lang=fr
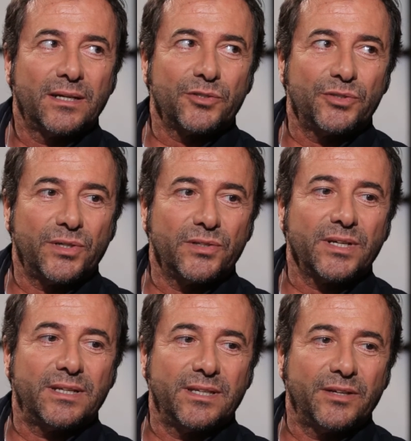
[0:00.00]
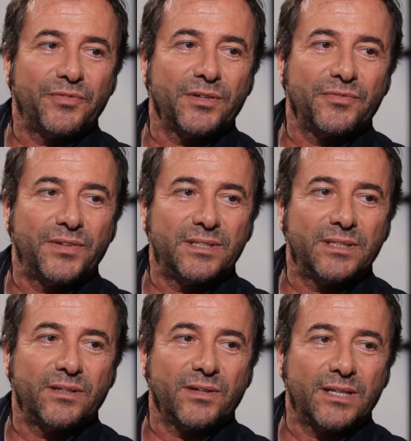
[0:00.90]
quand je suis rentré à TF1, en fait.
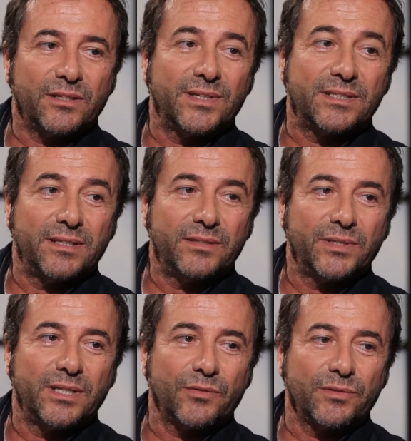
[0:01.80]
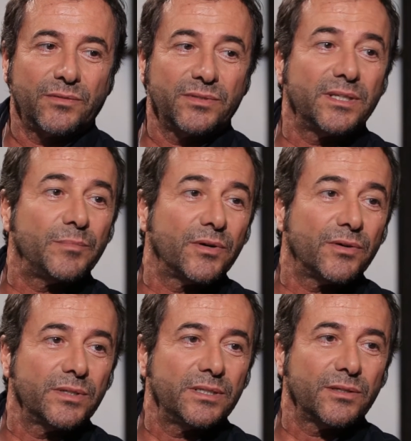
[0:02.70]
C'était en 87, oui, il y a longtemps, vous n'étiez pas
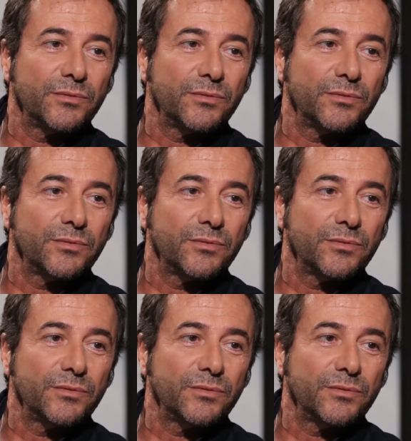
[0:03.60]
encore né,